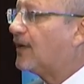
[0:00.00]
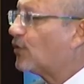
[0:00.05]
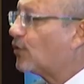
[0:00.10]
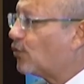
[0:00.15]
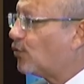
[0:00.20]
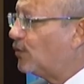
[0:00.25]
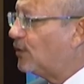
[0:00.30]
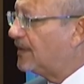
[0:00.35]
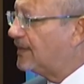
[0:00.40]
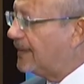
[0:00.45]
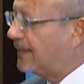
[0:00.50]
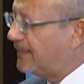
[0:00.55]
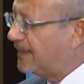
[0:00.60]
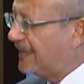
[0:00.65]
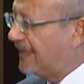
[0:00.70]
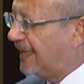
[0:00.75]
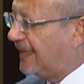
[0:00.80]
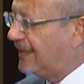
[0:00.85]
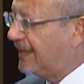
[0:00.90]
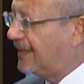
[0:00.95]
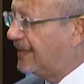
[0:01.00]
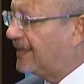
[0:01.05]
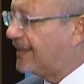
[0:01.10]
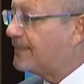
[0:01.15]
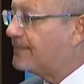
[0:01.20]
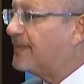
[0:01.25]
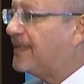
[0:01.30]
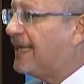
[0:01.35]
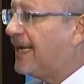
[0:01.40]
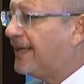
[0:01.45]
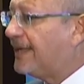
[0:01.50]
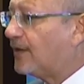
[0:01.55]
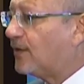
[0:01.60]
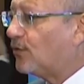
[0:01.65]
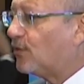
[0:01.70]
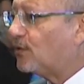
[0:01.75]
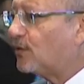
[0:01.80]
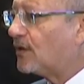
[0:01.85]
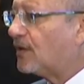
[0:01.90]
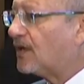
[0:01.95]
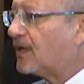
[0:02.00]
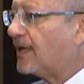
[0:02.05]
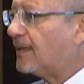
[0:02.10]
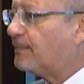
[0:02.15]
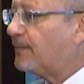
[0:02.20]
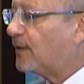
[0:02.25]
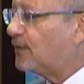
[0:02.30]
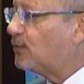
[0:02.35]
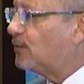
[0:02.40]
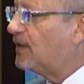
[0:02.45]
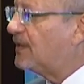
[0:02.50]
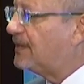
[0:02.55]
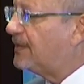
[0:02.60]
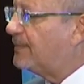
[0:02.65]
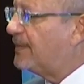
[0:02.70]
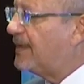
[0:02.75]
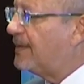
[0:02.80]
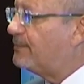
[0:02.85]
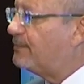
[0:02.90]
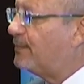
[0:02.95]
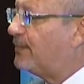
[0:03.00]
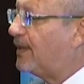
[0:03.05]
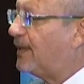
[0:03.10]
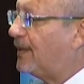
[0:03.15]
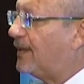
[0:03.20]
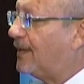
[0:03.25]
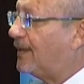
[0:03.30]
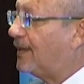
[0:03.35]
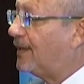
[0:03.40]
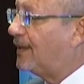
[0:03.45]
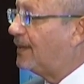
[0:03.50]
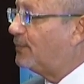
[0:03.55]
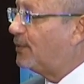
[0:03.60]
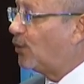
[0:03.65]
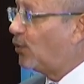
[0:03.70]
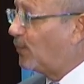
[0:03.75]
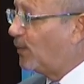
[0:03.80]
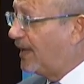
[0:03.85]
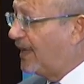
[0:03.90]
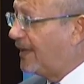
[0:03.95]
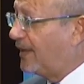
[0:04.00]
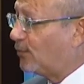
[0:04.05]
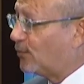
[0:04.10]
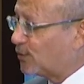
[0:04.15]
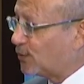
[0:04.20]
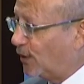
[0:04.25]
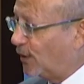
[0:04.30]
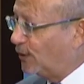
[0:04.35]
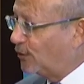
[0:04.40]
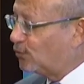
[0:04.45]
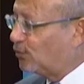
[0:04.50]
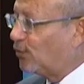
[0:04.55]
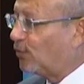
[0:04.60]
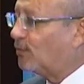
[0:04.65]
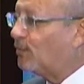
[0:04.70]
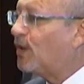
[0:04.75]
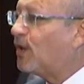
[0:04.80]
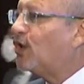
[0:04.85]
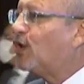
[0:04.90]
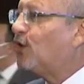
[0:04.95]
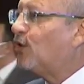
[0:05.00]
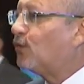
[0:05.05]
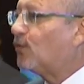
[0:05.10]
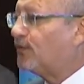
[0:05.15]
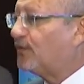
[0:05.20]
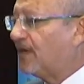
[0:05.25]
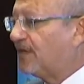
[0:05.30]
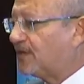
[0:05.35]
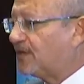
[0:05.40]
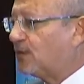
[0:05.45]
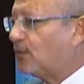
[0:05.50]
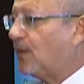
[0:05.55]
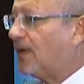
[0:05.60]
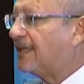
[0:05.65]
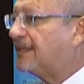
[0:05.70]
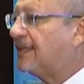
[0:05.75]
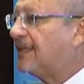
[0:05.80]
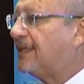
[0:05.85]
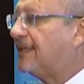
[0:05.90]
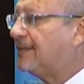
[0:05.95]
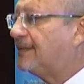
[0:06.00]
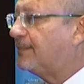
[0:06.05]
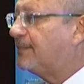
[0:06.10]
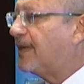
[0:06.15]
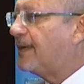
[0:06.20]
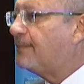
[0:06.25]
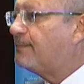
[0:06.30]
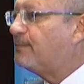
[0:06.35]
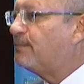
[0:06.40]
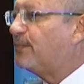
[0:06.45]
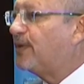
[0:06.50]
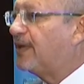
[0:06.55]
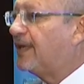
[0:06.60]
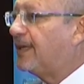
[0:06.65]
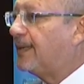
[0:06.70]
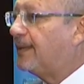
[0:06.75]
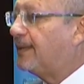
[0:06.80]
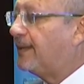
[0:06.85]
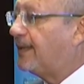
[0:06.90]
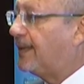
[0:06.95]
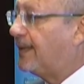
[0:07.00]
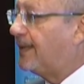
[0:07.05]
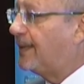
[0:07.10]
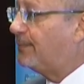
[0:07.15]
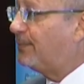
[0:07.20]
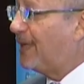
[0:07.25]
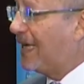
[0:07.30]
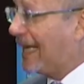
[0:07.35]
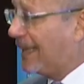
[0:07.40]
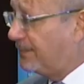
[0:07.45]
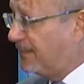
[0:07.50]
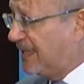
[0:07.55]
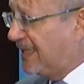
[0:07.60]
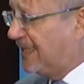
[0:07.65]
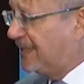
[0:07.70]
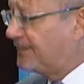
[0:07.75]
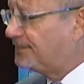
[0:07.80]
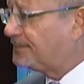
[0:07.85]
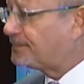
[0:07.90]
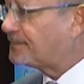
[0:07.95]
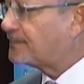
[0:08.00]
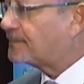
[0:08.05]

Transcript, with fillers: كل ده من ناحيه لكن من ناحيه اخرى كان برضو الاهتمام بالعملاء وصحتهم وفي نفس الوقت الاهتمام بالعاملين